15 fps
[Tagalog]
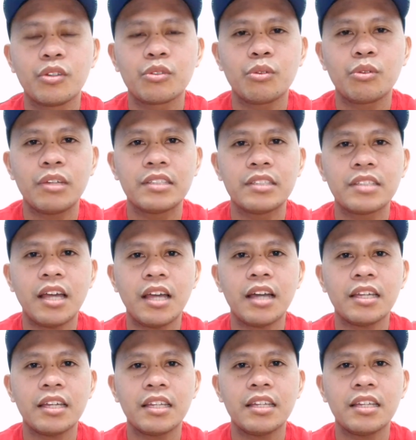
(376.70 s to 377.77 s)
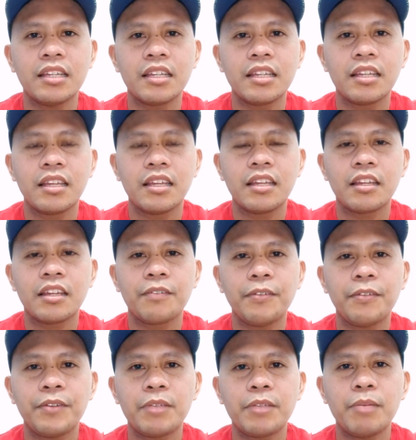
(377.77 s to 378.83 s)
Tulad sa akin,
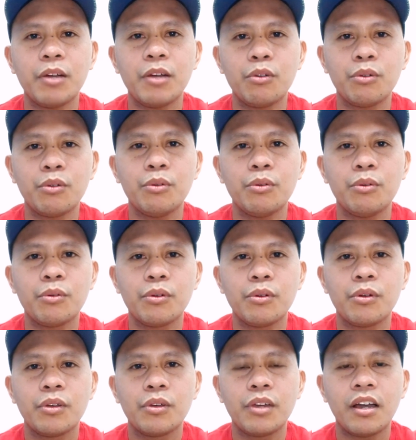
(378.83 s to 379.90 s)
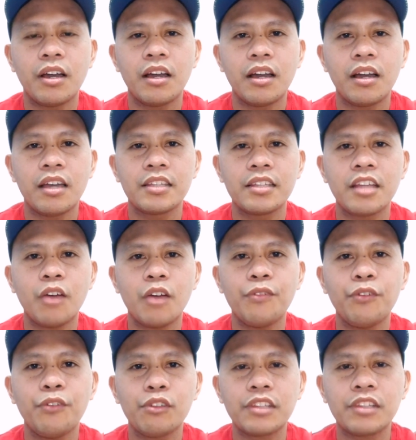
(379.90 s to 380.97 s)
nagpa-farm ako, uh, hindi ako
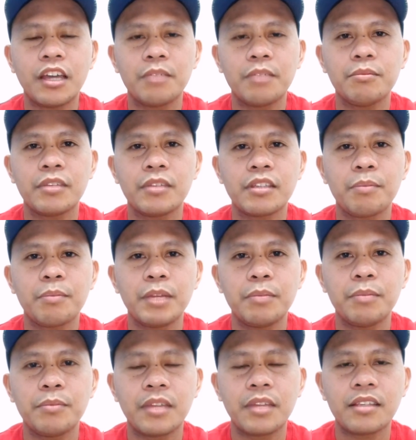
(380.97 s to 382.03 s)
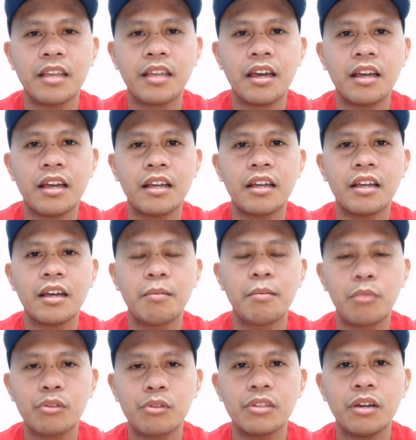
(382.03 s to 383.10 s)
full time nasa Pilip nasa
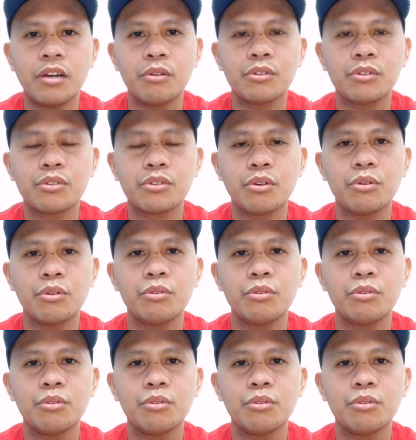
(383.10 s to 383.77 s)
abroad ako so